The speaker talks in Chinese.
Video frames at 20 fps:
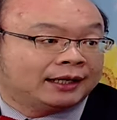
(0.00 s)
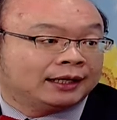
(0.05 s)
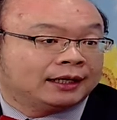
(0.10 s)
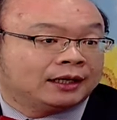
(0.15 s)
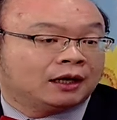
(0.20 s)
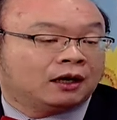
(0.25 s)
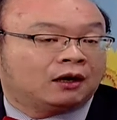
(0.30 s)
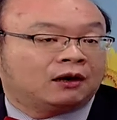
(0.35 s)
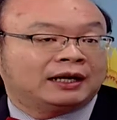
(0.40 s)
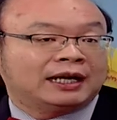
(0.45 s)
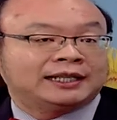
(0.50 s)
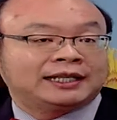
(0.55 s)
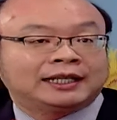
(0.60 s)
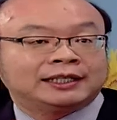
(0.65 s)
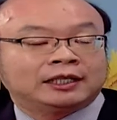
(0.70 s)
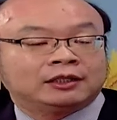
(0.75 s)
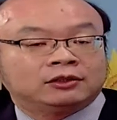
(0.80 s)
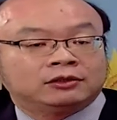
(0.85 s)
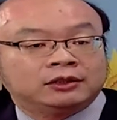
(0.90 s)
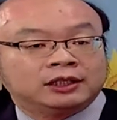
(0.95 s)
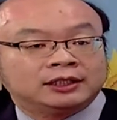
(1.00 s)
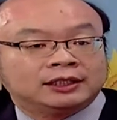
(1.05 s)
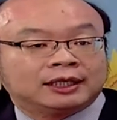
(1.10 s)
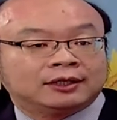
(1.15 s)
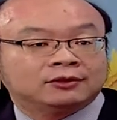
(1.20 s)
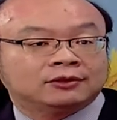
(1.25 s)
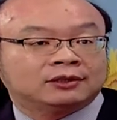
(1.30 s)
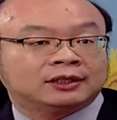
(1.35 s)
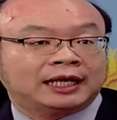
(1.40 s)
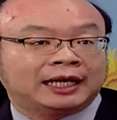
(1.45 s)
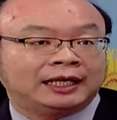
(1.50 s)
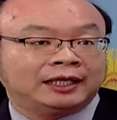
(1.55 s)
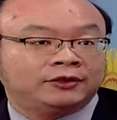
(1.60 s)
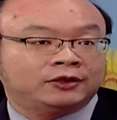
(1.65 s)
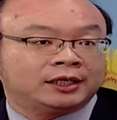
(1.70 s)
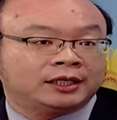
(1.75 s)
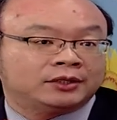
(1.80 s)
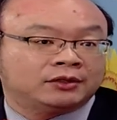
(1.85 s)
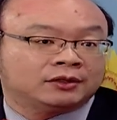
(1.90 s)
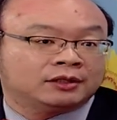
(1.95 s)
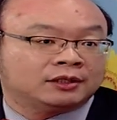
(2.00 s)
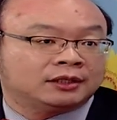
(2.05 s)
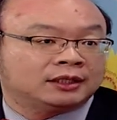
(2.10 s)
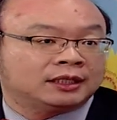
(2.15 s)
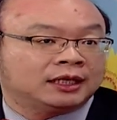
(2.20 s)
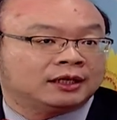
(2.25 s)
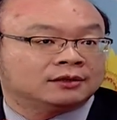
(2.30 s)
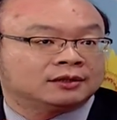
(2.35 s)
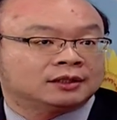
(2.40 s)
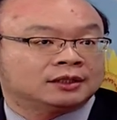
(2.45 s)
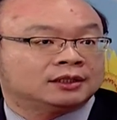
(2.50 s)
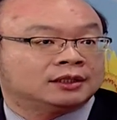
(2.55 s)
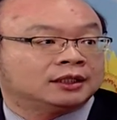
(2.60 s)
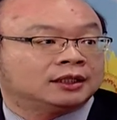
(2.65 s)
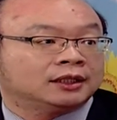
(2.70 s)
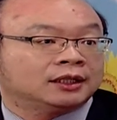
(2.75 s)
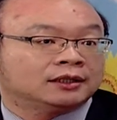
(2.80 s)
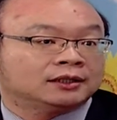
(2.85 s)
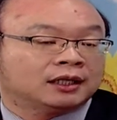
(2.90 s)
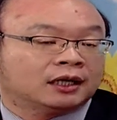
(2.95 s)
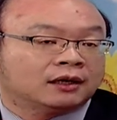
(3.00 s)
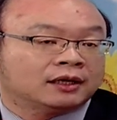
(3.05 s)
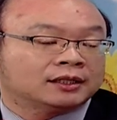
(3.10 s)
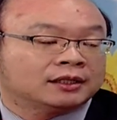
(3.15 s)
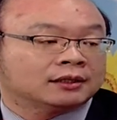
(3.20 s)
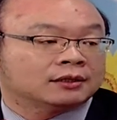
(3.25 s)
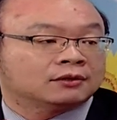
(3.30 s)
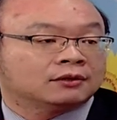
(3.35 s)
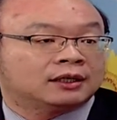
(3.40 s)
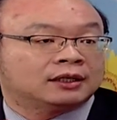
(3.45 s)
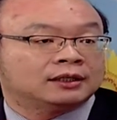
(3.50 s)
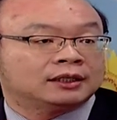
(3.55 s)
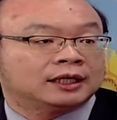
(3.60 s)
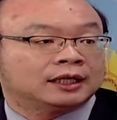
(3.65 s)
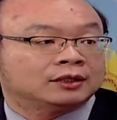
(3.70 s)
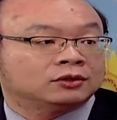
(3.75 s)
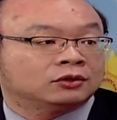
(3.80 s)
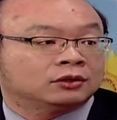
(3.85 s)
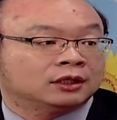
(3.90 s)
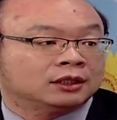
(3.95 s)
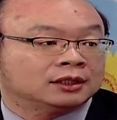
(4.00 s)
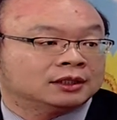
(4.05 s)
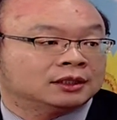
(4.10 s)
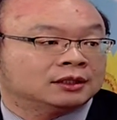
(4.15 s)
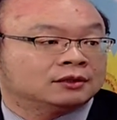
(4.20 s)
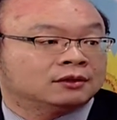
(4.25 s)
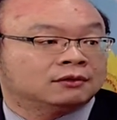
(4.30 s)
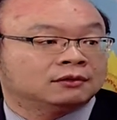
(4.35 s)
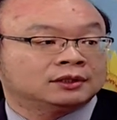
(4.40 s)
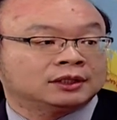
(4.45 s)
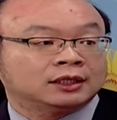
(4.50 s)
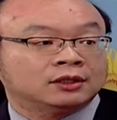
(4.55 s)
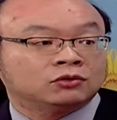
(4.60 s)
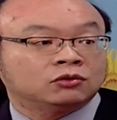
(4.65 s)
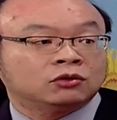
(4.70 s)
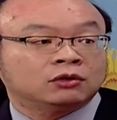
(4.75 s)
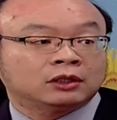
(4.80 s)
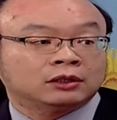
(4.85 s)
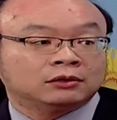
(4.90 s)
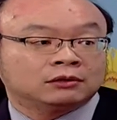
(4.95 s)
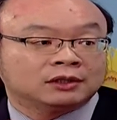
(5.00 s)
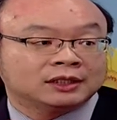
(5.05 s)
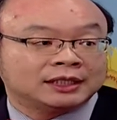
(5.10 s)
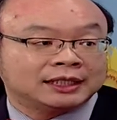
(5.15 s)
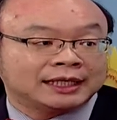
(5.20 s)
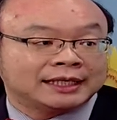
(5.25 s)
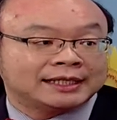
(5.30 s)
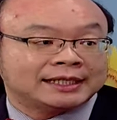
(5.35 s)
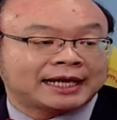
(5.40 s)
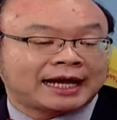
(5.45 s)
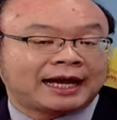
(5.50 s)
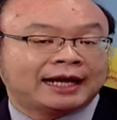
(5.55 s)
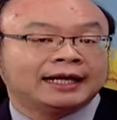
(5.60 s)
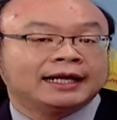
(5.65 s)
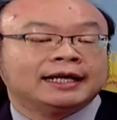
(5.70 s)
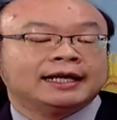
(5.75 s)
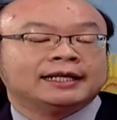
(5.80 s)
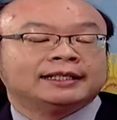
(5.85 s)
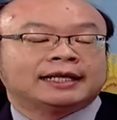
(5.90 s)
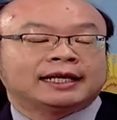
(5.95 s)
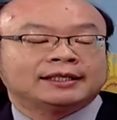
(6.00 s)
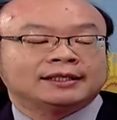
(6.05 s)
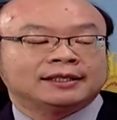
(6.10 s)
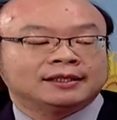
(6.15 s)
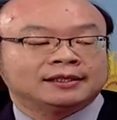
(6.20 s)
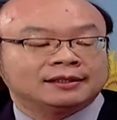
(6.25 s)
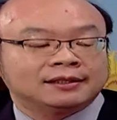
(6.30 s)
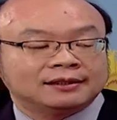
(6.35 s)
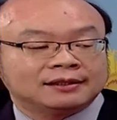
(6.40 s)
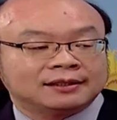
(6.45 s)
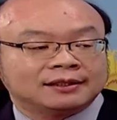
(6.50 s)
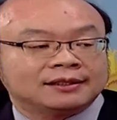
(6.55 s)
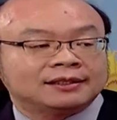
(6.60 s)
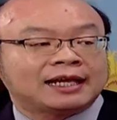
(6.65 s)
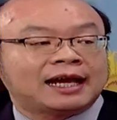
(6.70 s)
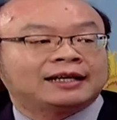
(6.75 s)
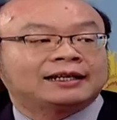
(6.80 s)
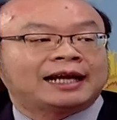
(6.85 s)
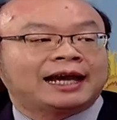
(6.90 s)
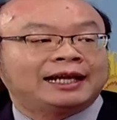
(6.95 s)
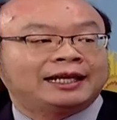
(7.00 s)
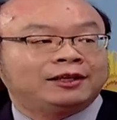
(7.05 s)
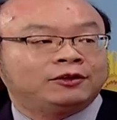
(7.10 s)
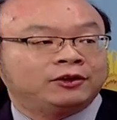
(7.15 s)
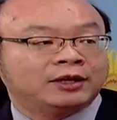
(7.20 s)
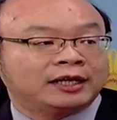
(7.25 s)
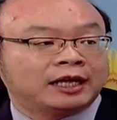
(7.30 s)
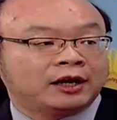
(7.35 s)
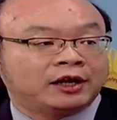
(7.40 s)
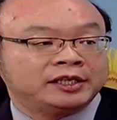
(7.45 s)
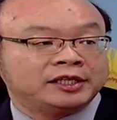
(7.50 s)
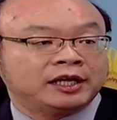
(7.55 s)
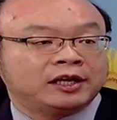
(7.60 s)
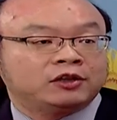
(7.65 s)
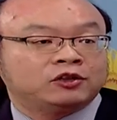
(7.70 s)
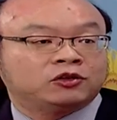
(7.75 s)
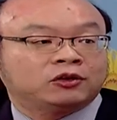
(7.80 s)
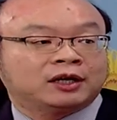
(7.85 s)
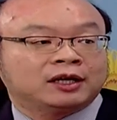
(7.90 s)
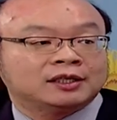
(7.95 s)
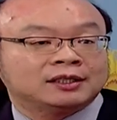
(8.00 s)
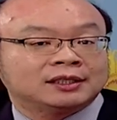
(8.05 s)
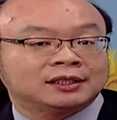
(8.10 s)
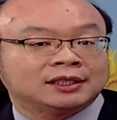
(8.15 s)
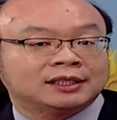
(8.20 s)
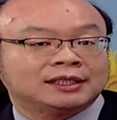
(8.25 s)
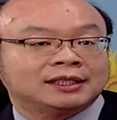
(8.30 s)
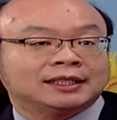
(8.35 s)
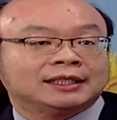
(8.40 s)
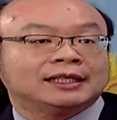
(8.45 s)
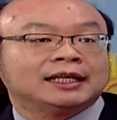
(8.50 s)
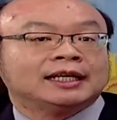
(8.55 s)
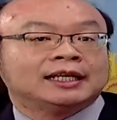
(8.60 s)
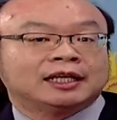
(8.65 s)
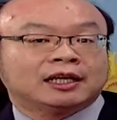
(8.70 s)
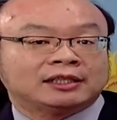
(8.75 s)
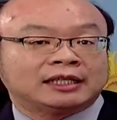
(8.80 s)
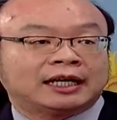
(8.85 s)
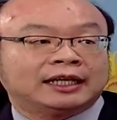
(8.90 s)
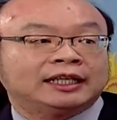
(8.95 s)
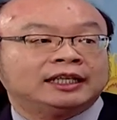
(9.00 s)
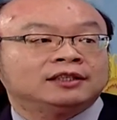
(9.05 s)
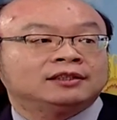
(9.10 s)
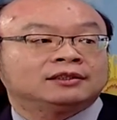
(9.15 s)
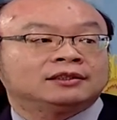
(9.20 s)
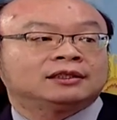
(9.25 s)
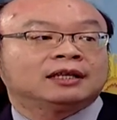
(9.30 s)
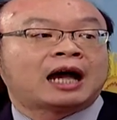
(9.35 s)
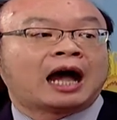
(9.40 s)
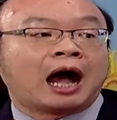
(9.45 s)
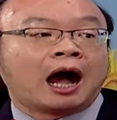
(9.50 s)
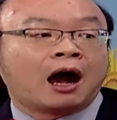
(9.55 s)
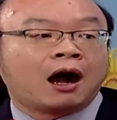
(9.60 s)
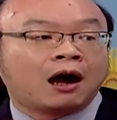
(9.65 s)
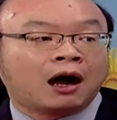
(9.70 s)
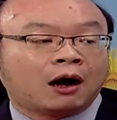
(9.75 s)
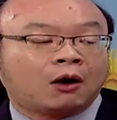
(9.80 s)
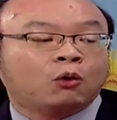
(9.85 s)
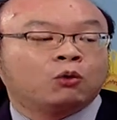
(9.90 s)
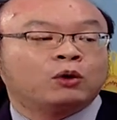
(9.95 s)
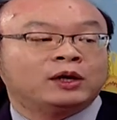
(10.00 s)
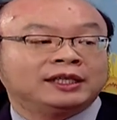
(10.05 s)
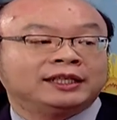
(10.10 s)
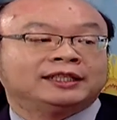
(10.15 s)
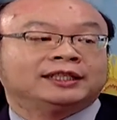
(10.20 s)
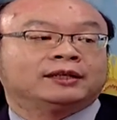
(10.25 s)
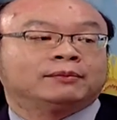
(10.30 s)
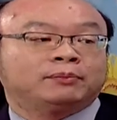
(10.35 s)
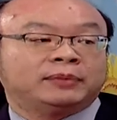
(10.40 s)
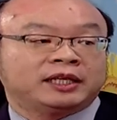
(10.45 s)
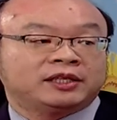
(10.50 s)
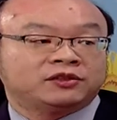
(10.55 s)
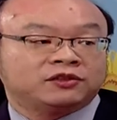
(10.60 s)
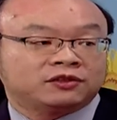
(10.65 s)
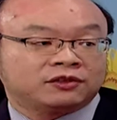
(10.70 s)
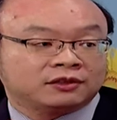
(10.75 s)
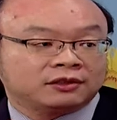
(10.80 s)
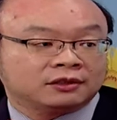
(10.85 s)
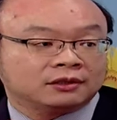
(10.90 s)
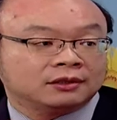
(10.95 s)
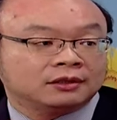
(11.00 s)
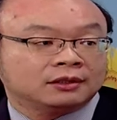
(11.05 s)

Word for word: 是哦，那大家都会想说来医院就是要仔细的照 X 光啊，做核磁共振，做很多检查。嗯。但是事实上来医院还有一件很重要的事情，要让医师好好问你的病史。